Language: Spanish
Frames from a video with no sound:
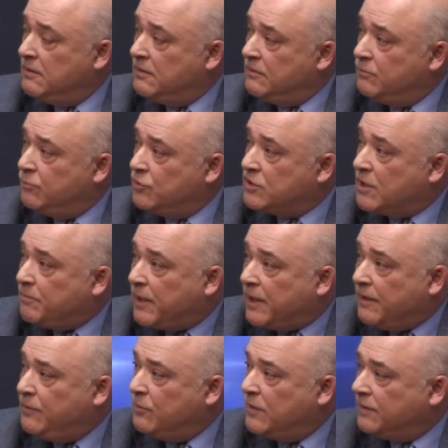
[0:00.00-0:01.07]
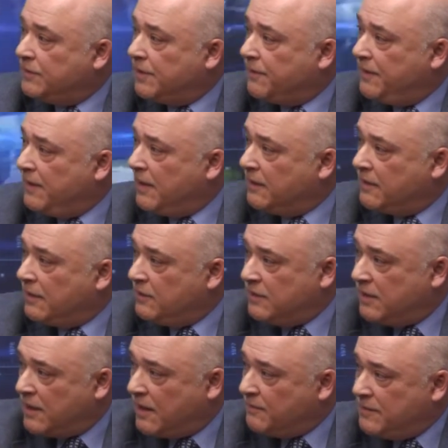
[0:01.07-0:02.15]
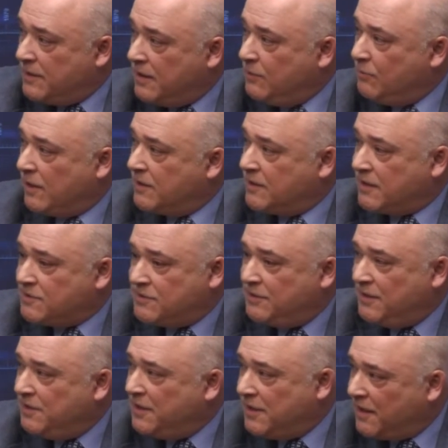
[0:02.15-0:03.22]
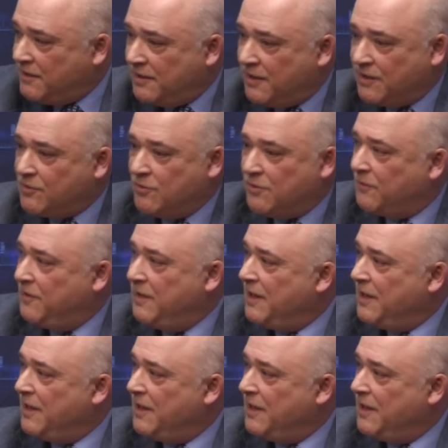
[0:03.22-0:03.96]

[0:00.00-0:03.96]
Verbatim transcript: pues aparece una tercera que ni había ido al casting ni nadie la conocía.